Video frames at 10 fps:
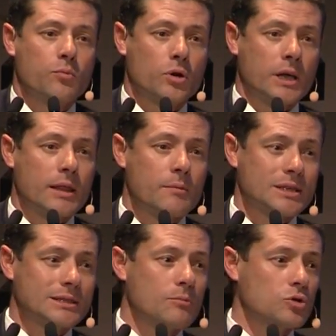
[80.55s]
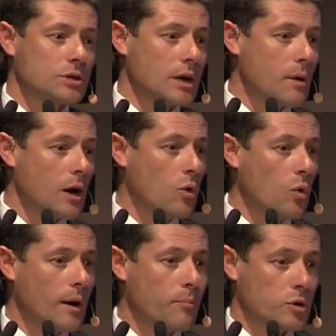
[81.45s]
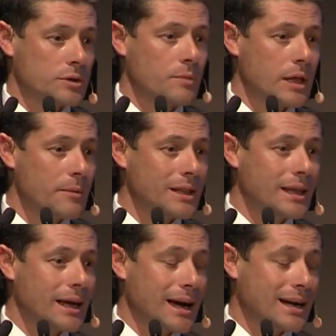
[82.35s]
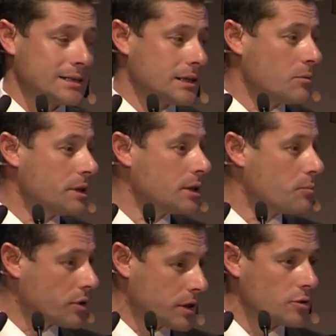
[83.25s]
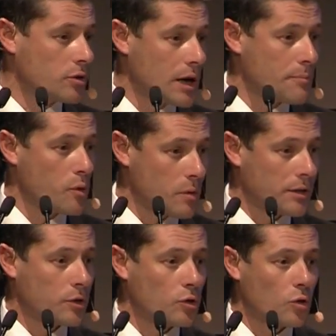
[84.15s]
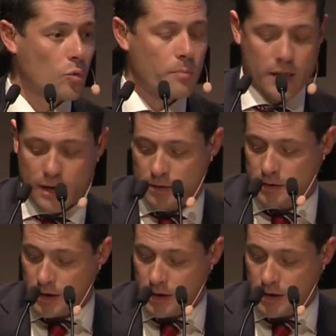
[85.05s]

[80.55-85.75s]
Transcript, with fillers: porque además damos trabajo a aproximadamente casi el 20% de la población ocupada.